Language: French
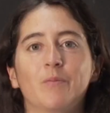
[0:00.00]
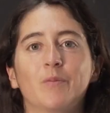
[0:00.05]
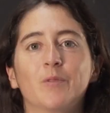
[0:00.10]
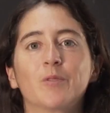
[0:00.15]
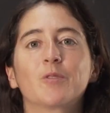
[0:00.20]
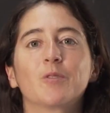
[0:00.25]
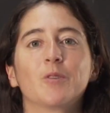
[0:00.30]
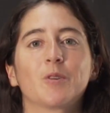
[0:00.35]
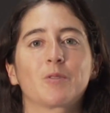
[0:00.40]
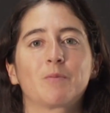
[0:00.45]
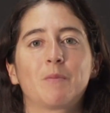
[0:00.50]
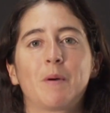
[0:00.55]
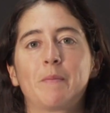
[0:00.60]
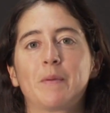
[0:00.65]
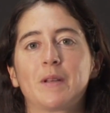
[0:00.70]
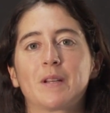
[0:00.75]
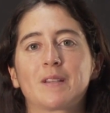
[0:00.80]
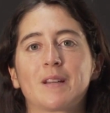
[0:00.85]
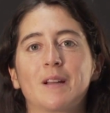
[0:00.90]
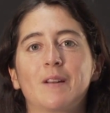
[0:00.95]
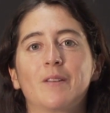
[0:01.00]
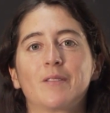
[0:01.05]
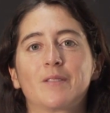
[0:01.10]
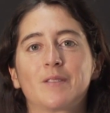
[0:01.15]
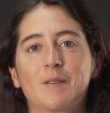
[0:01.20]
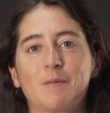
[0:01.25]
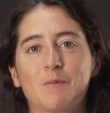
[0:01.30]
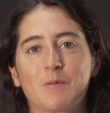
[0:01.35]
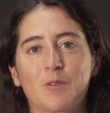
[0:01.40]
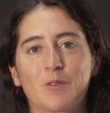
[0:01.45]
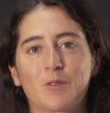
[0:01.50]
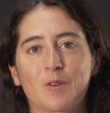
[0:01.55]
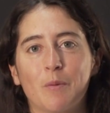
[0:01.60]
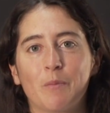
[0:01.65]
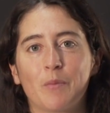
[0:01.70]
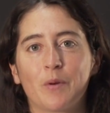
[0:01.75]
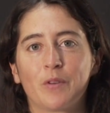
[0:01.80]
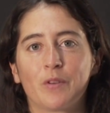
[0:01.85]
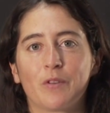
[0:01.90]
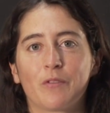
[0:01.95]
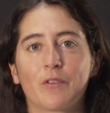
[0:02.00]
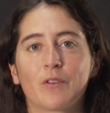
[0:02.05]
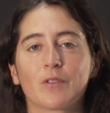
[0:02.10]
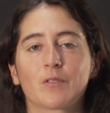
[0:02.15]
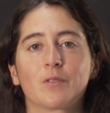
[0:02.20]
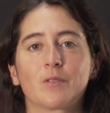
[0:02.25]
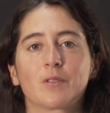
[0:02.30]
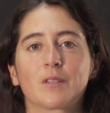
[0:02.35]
Bonjour, je m'appelle Charlotte Tim, je suis championne de France de